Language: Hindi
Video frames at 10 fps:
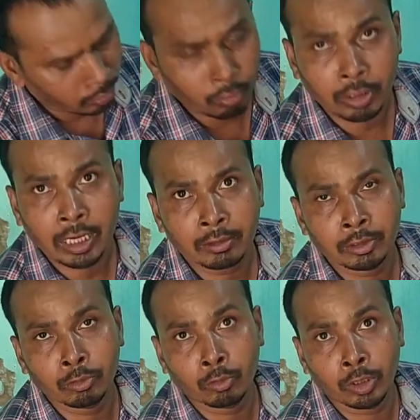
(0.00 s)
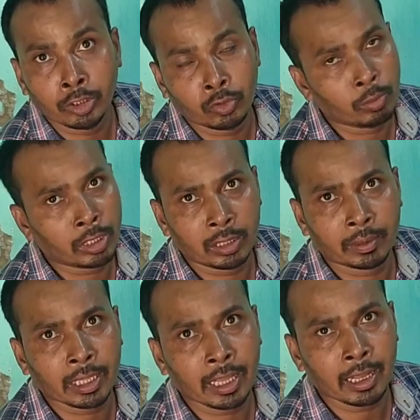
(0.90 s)
ग्रहणों का कोई यूट्यूबर
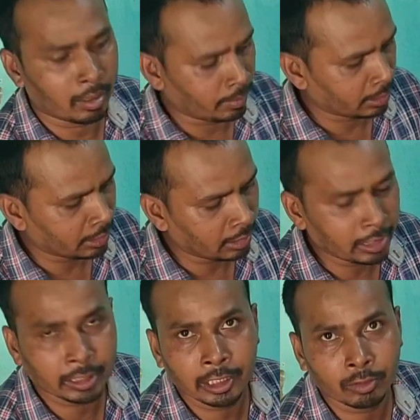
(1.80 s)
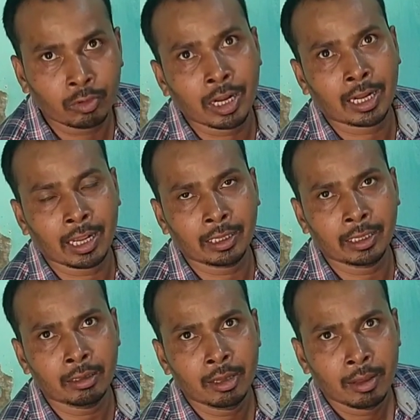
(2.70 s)
ने बताया हम ही किन लिए थे धोखा खा
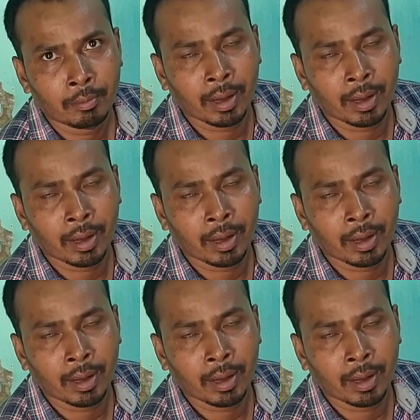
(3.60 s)
गए